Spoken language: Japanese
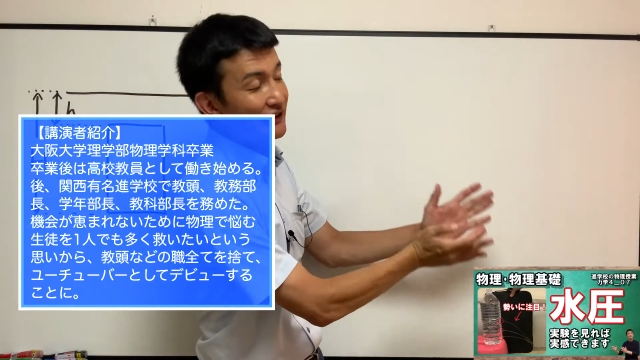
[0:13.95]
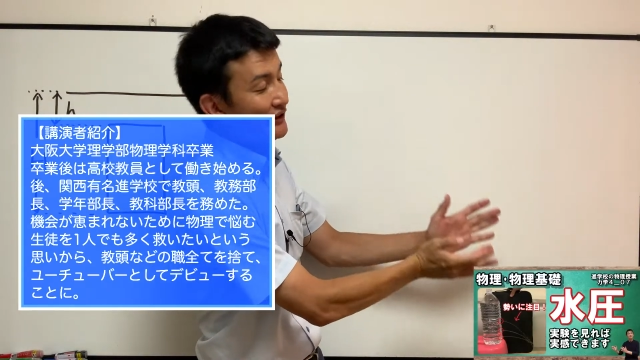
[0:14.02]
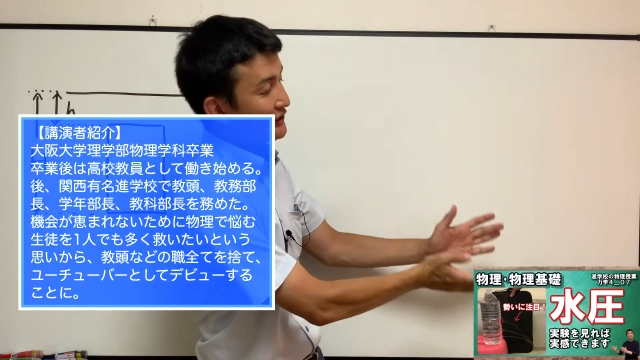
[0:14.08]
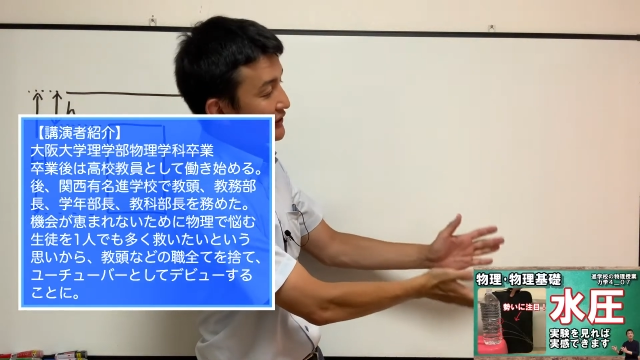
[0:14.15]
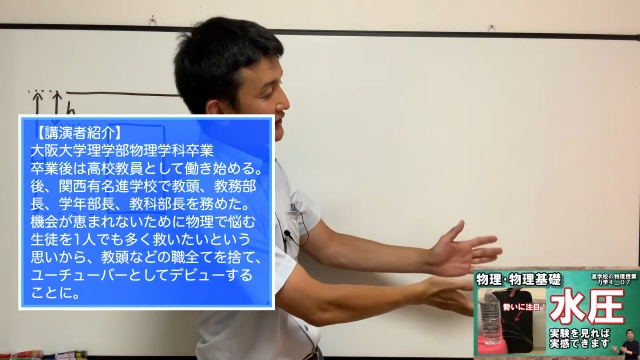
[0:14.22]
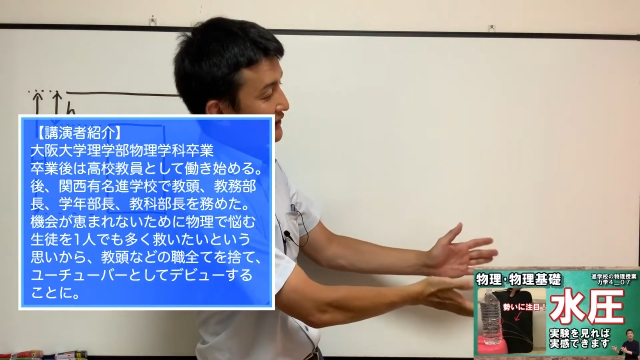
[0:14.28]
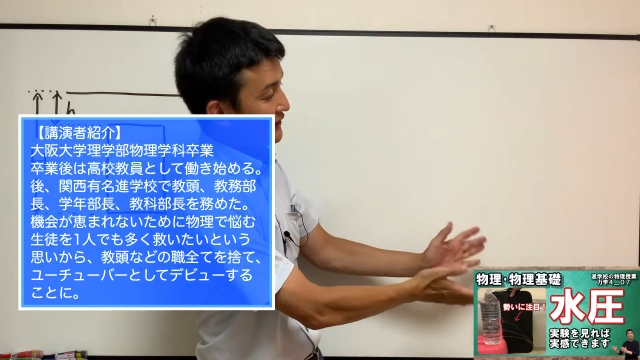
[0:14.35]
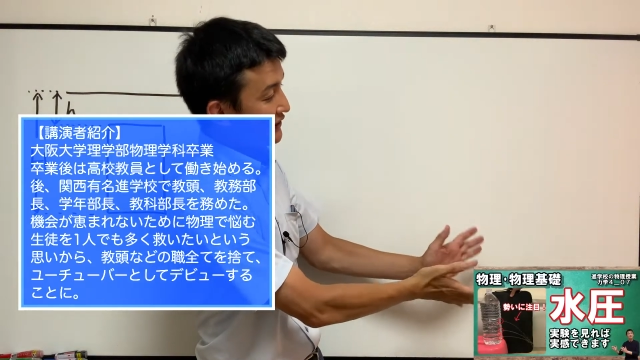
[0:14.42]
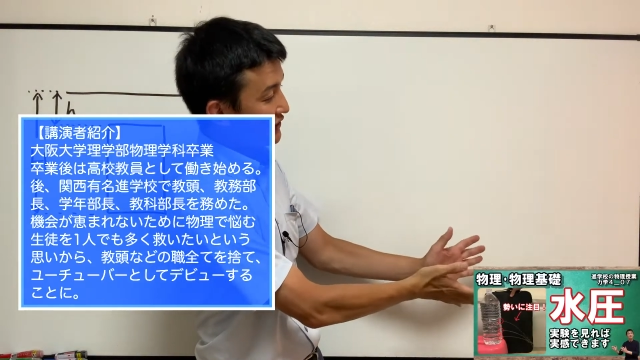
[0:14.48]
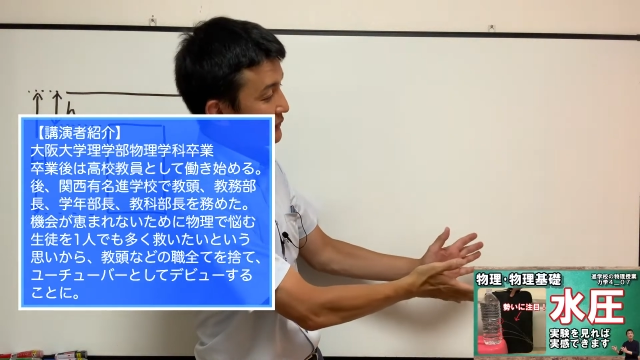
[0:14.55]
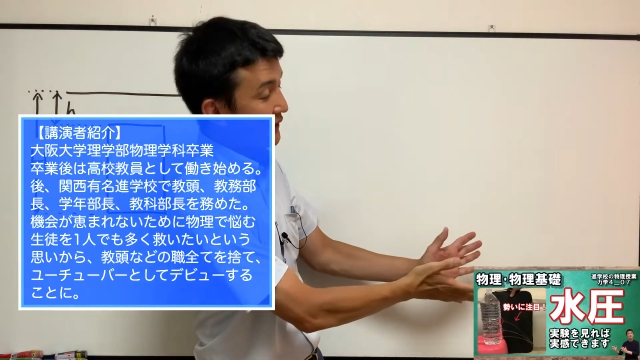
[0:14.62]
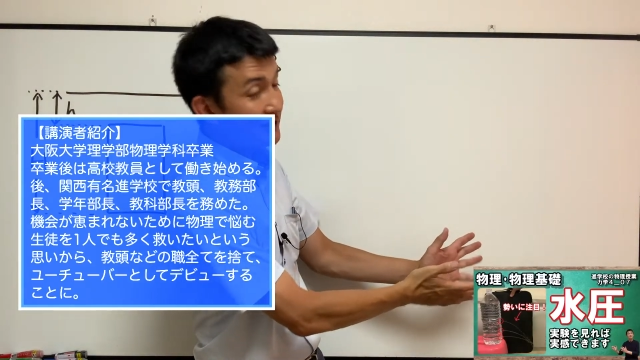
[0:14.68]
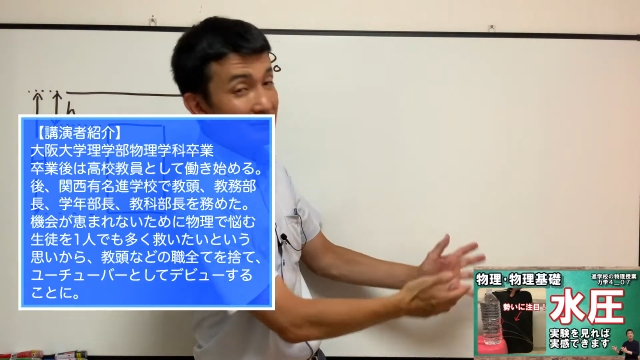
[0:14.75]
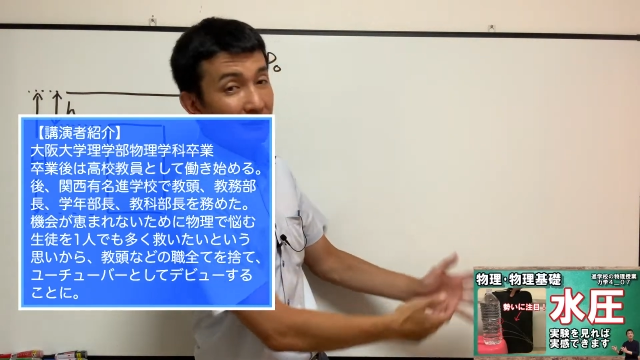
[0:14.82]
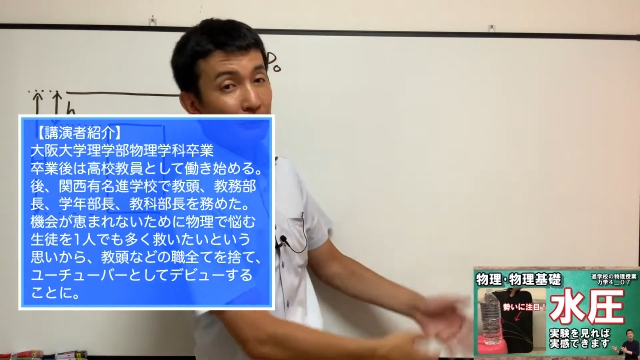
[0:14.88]
について説
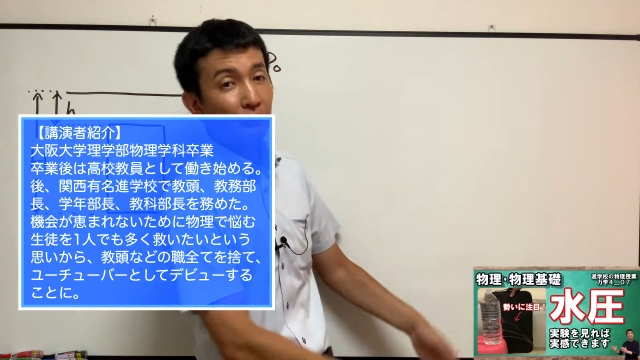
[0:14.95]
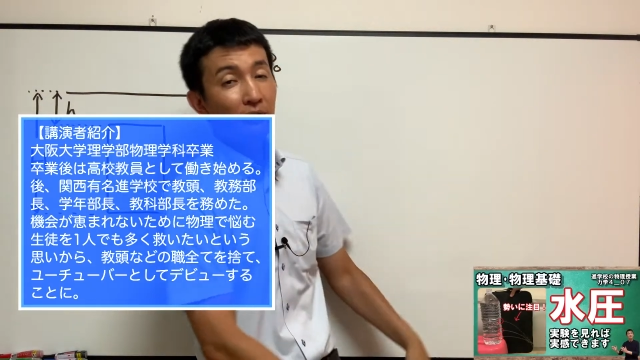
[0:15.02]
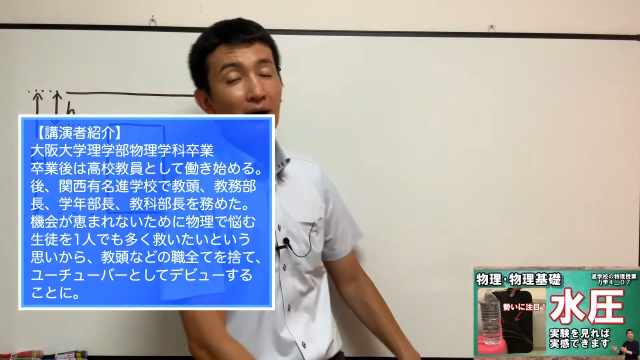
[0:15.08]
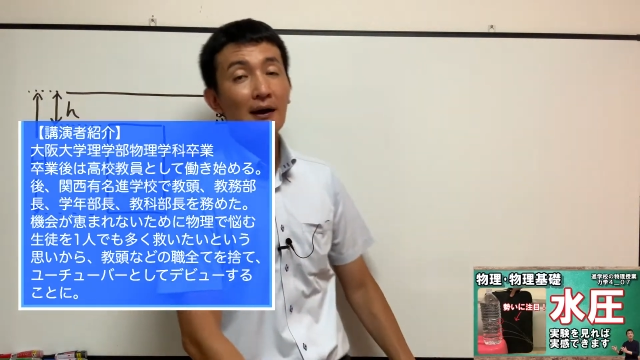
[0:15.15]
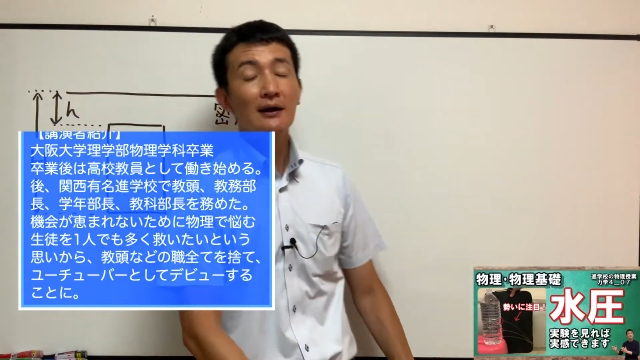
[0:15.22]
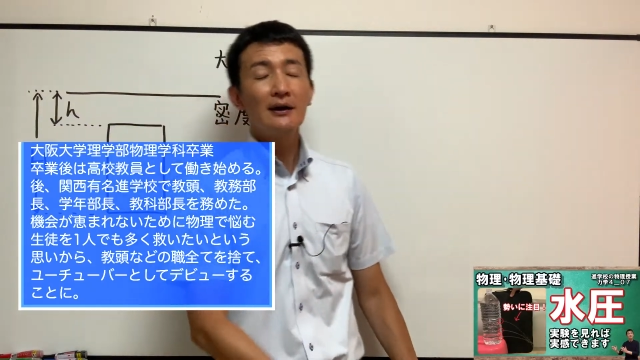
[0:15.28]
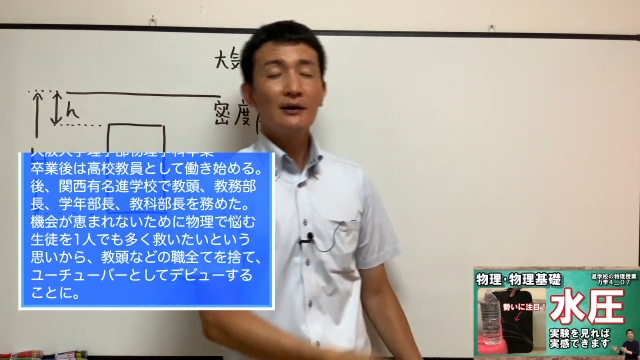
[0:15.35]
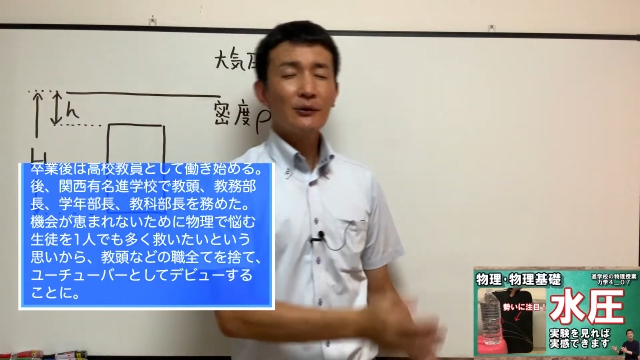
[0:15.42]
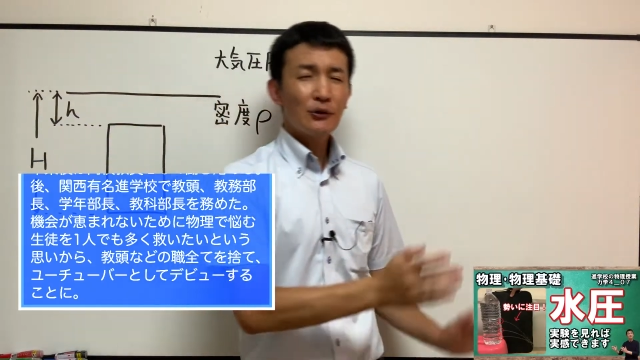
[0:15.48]
明した動画、